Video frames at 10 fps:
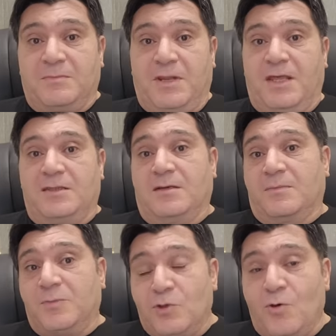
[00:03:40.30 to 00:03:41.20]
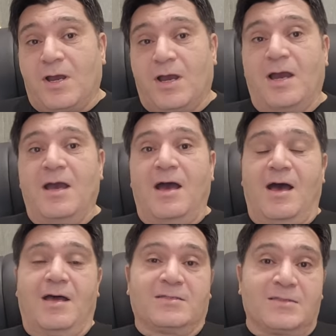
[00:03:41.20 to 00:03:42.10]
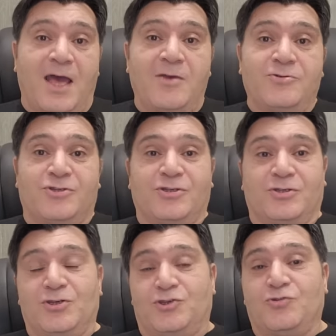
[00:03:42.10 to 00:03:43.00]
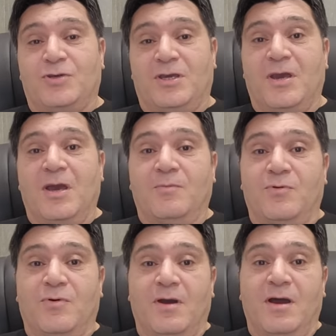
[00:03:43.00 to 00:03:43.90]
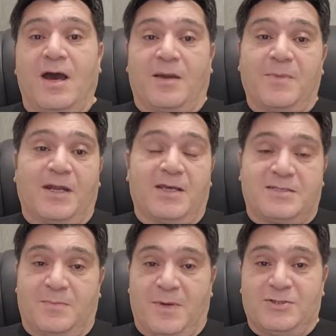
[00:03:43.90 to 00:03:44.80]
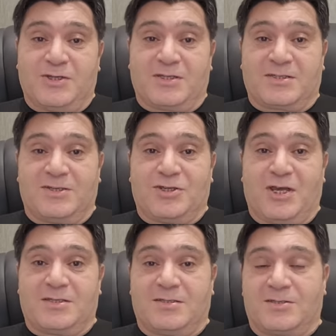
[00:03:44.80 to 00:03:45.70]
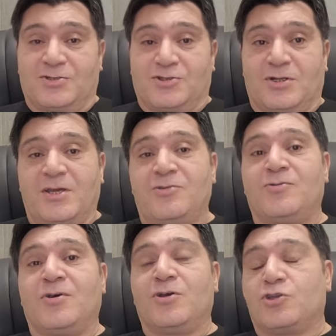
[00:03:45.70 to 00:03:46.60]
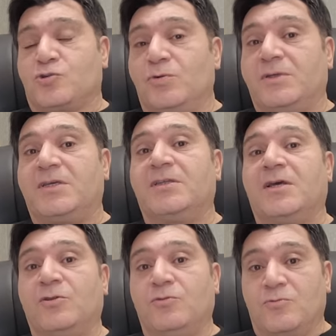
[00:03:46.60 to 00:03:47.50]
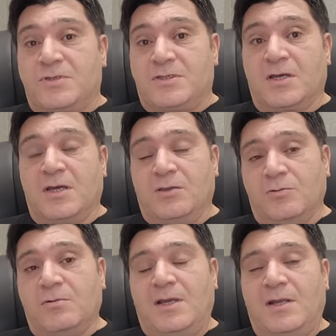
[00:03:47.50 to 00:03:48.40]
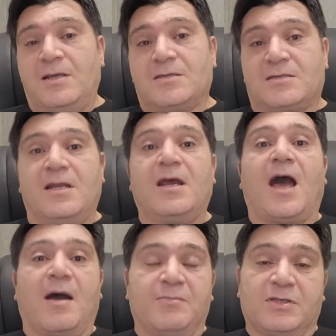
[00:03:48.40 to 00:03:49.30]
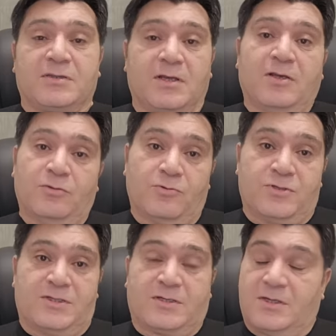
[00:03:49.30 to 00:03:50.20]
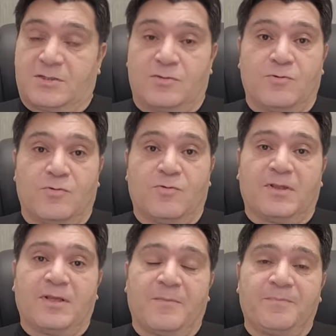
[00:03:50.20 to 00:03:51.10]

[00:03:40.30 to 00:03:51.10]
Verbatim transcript: молодых много, а знающих еще и по армяно-азербайджанской части, к сожалению, с Гулькин носик. Ну, или с Ильхамкин носик, если угодно.